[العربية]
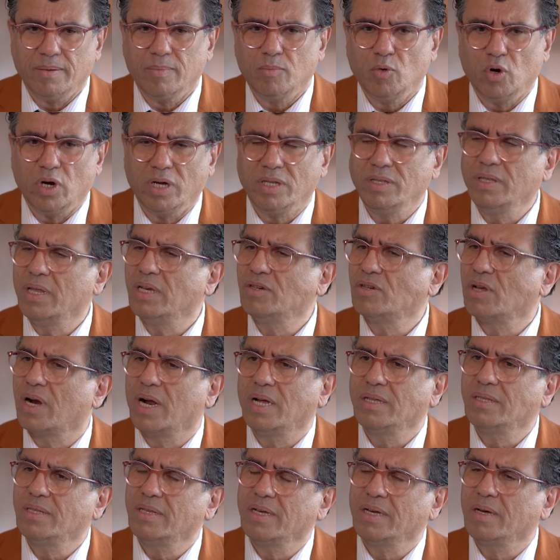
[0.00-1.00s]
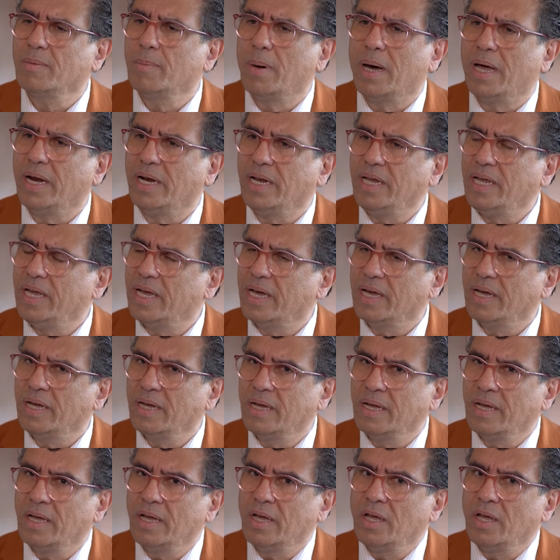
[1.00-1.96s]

آه، معد نشرات اخباريه